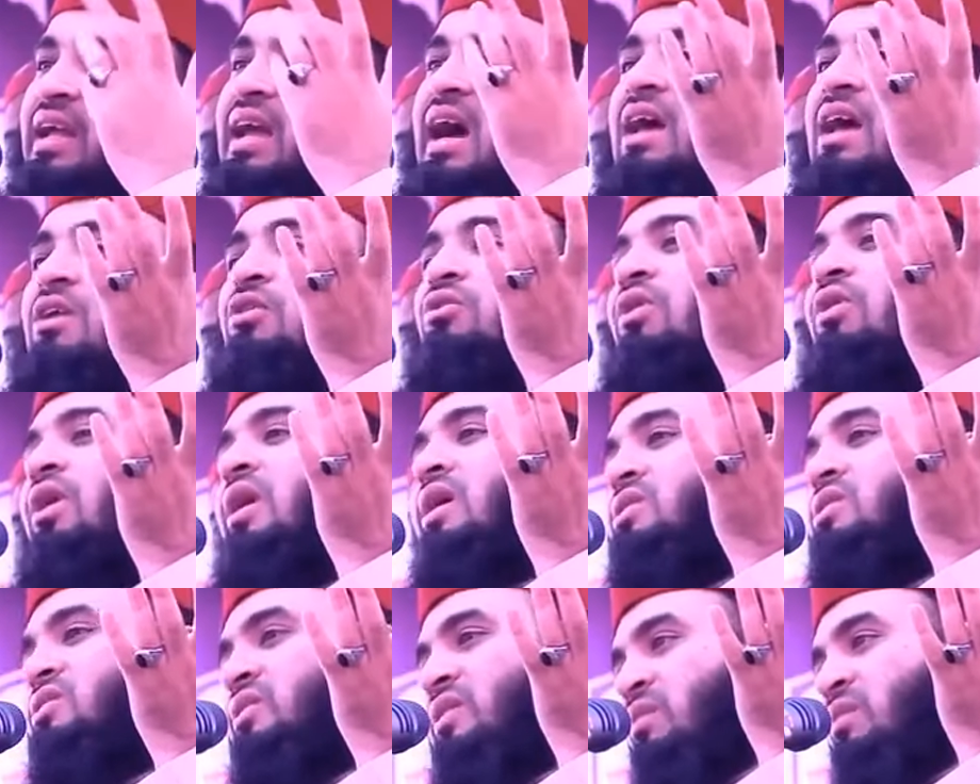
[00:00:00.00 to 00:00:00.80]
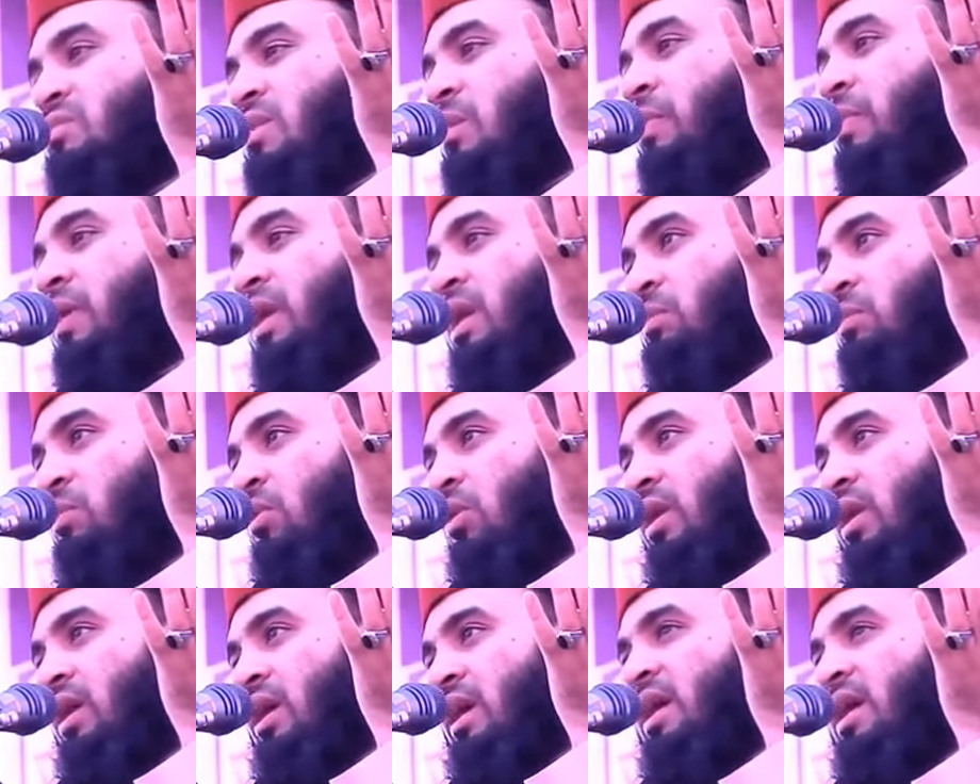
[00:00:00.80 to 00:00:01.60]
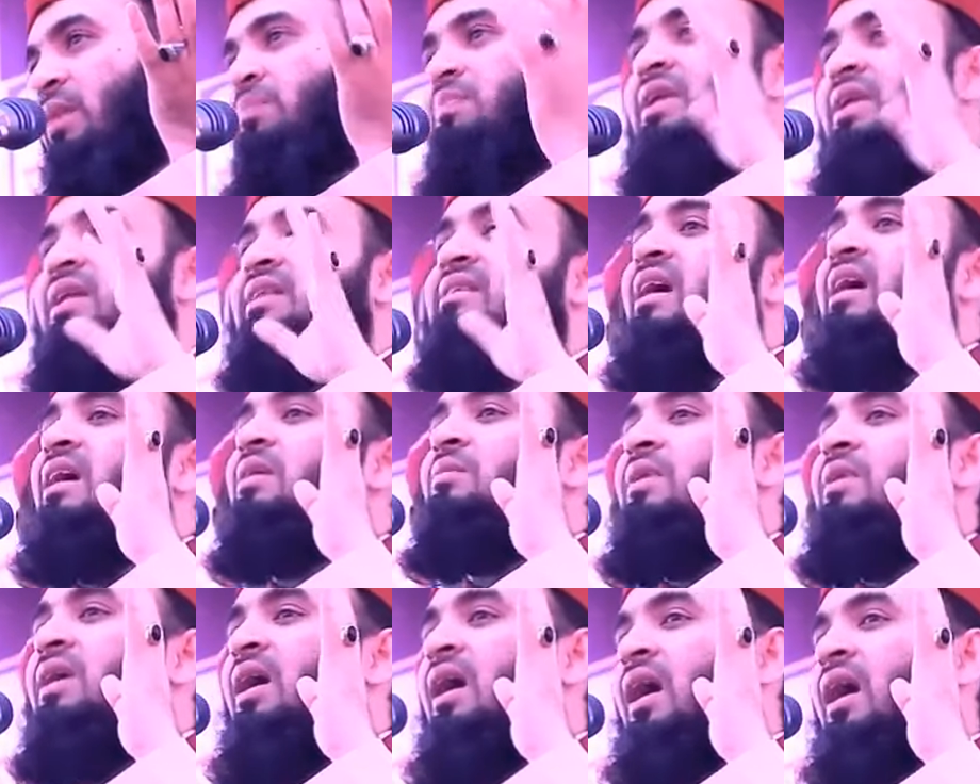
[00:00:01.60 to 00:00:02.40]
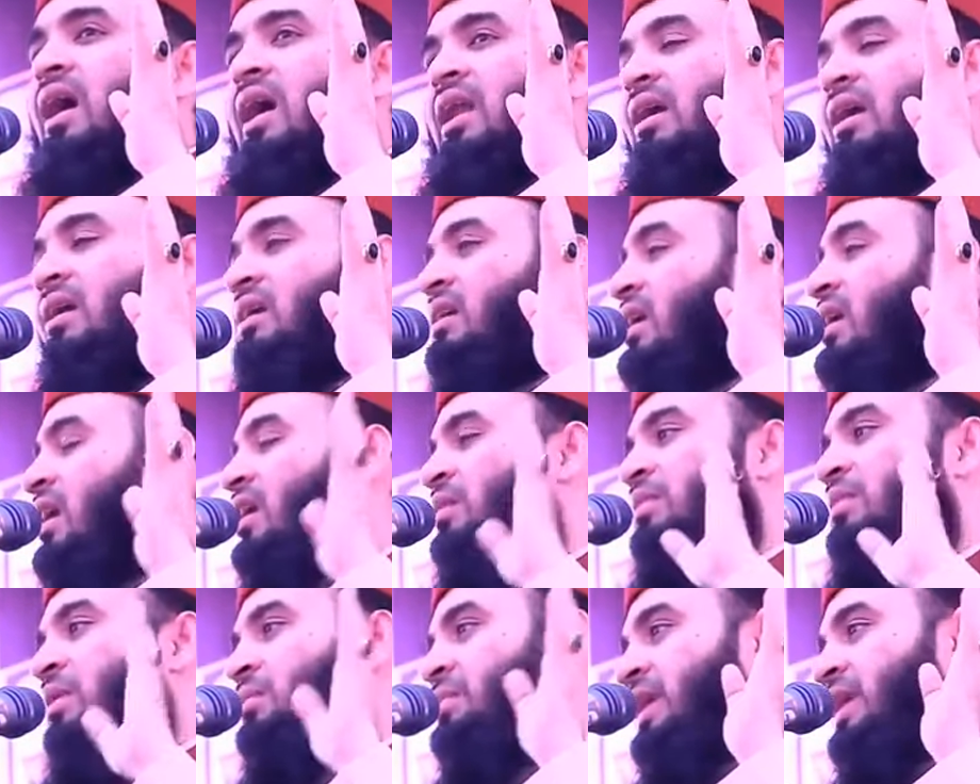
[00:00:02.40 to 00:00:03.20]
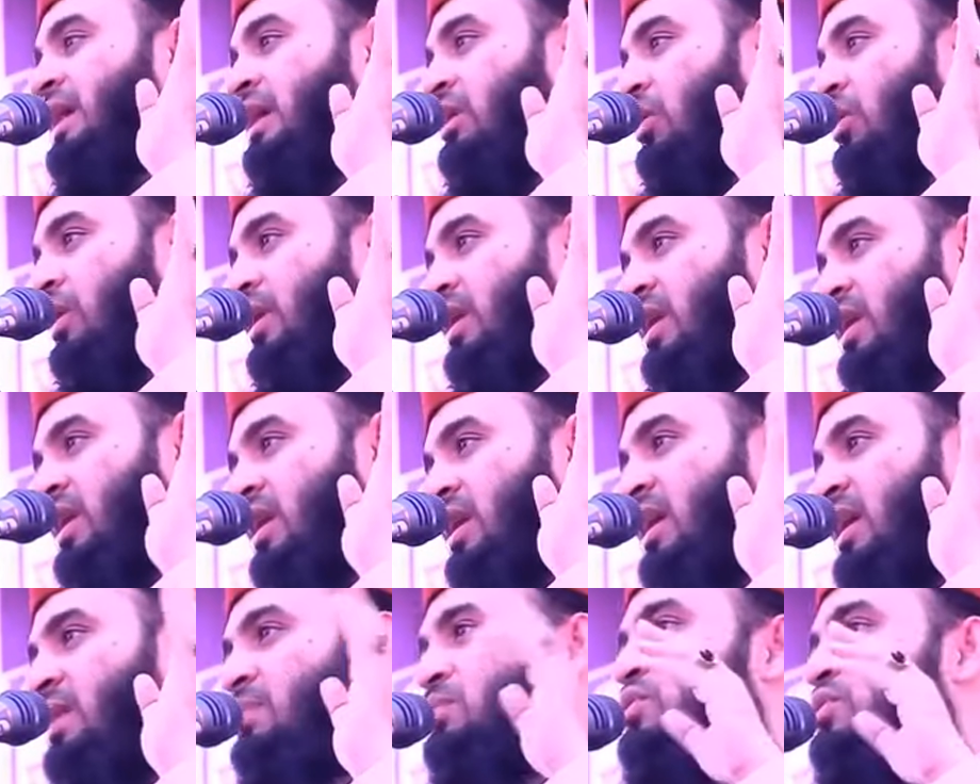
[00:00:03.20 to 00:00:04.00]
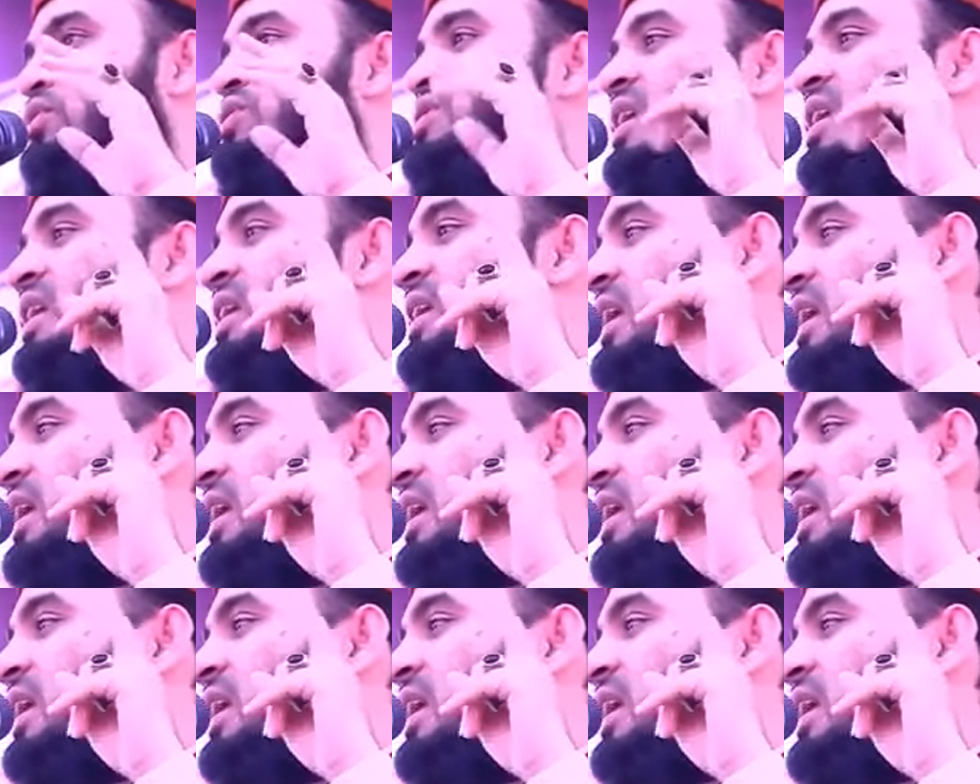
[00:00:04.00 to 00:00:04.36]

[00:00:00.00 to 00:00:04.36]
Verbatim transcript: আরো কয়েকজনের ব্যাপারে বলে ইবনে তাইমিয়া আলাইহি রাহমা বিয়ে করেননি ইবনু জারির